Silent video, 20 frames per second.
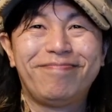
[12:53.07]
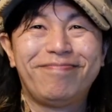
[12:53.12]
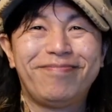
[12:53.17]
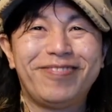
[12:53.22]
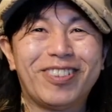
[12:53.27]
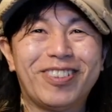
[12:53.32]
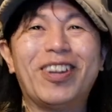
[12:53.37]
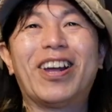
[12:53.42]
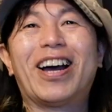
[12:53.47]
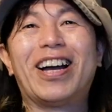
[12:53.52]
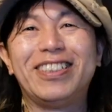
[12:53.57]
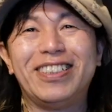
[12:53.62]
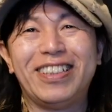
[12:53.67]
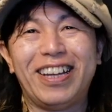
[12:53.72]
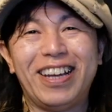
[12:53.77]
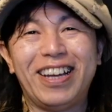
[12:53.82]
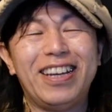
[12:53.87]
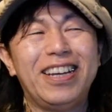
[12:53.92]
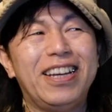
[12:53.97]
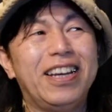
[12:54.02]
そんな感じです
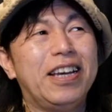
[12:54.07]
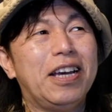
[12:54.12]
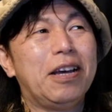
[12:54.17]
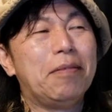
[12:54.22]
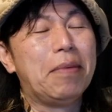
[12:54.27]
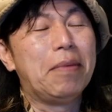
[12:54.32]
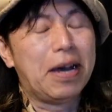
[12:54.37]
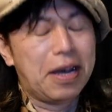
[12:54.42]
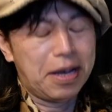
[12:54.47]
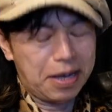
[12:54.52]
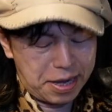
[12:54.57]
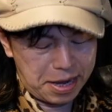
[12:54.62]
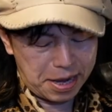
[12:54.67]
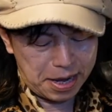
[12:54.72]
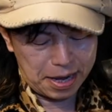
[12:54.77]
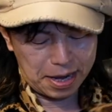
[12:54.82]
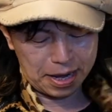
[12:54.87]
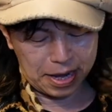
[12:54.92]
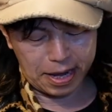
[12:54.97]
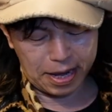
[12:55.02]
ま
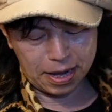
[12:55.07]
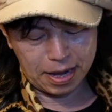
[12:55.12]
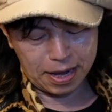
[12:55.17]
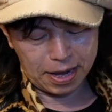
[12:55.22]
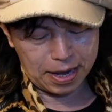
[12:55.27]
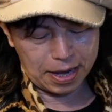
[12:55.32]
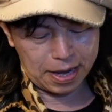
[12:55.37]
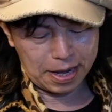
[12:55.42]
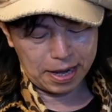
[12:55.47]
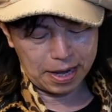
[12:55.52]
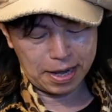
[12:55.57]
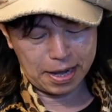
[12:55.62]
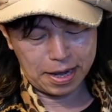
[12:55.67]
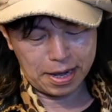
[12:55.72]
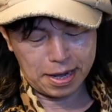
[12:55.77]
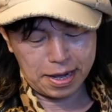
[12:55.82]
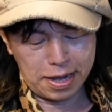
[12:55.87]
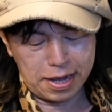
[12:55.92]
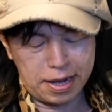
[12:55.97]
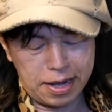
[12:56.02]

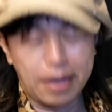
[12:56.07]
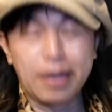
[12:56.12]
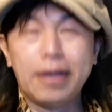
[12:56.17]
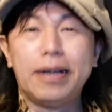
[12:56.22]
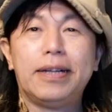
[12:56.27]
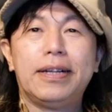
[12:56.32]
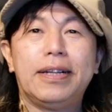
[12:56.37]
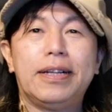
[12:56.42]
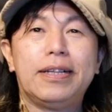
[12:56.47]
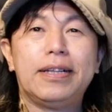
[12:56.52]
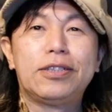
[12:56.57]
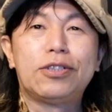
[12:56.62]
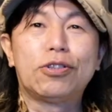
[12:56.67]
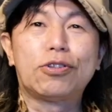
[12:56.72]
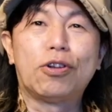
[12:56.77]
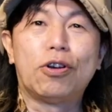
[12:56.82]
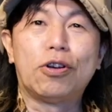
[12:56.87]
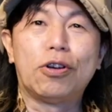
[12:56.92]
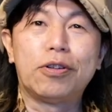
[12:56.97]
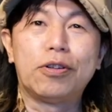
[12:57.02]
あちょっ
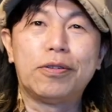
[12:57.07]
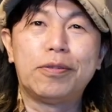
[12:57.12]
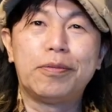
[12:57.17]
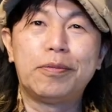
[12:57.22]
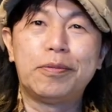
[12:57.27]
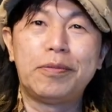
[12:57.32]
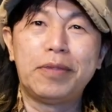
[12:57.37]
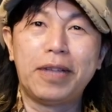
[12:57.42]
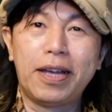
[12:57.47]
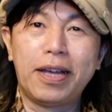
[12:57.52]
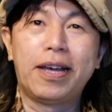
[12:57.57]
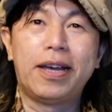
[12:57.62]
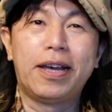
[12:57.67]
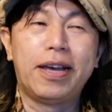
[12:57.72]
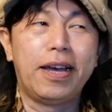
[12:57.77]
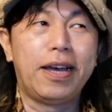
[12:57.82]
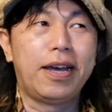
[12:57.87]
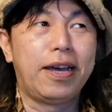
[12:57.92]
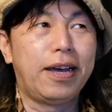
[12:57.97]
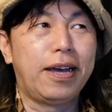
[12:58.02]
とね、
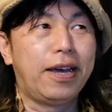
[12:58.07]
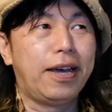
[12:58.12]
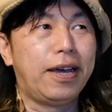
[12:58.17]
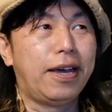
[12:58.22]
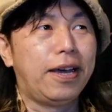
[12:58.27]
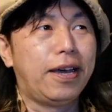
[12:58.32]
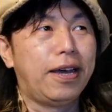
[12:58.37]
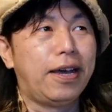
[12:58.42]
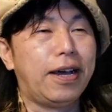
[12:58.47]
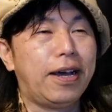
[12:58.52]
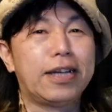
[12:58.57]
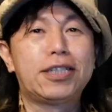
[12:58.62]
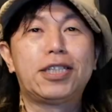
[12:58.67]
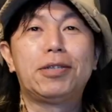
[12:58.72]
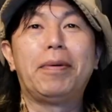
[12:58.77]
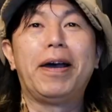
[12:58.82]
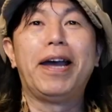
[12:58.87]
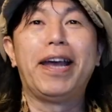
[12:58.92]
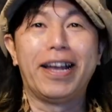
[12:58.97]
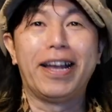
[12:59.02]
えー、足
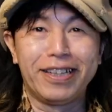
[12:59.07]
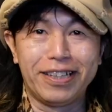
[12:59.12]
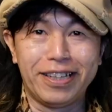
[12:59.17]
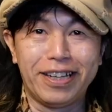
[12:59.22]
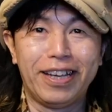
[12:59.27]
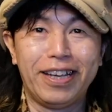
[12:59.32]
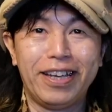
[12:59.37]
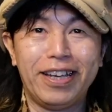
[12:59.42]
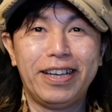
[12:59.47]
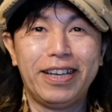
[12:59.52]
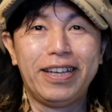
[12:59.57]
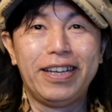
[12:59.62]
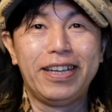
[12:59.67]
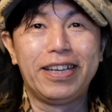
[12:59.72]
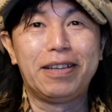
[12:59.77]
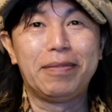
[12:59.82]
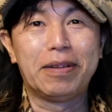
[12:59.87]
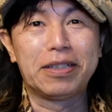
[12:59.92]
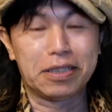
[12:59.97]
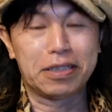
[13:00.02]
早に行
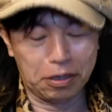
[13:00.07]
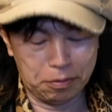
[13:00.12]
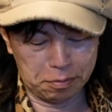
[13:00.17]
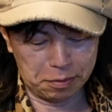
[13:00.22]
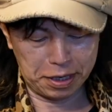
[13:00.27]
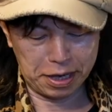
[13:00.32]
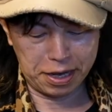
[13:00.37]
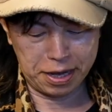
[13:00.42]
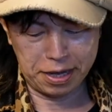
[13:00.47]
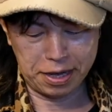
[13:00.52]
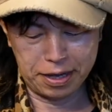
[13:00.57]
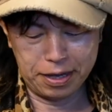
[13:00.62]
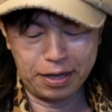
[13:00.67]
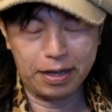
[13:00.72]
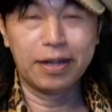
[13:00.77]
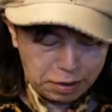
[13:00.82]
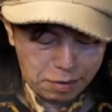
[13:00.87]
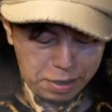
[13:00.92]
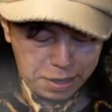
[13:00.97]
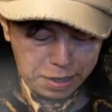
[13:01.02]
きましたけどもね
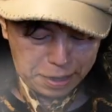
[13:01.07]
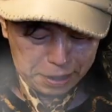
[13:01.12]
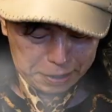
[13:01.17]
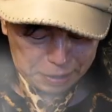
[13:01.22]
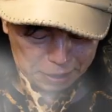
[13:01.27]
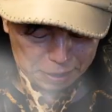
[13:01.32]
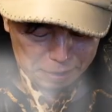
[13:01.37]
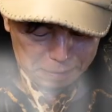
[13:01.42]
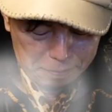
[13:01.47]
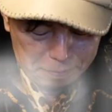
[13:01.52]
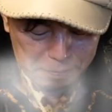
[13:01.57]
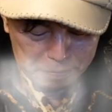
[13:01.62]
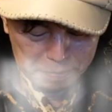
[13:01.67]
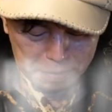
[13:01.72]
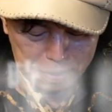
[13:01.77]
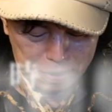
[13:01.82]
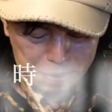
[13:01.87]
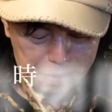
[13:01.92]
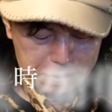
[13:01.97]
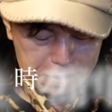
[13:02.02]
分からなかったら
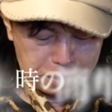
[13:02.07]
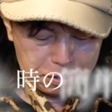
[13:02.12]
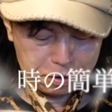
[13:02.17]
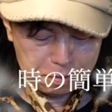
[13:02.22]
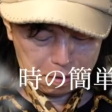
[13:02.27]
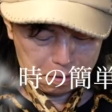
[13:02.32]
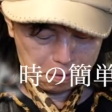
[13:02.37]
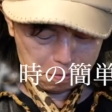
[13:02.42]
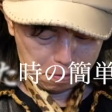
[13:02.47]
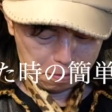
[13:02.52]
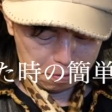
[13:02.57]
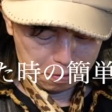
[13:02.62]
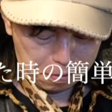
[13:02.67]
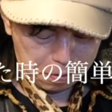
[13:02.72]
例えばこ